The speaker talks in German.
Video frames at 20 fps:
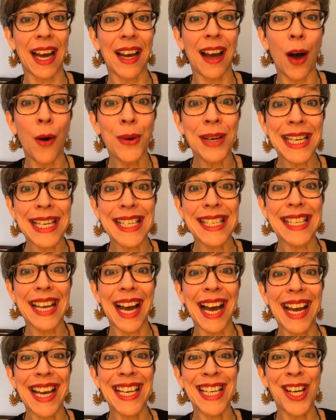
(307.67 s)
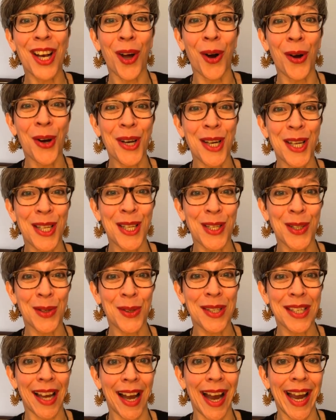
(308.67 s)
Trau dich, dein Leuchten
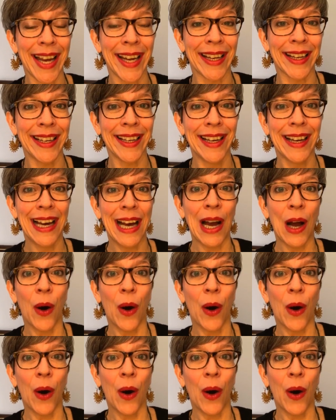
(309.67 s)
zu zeigen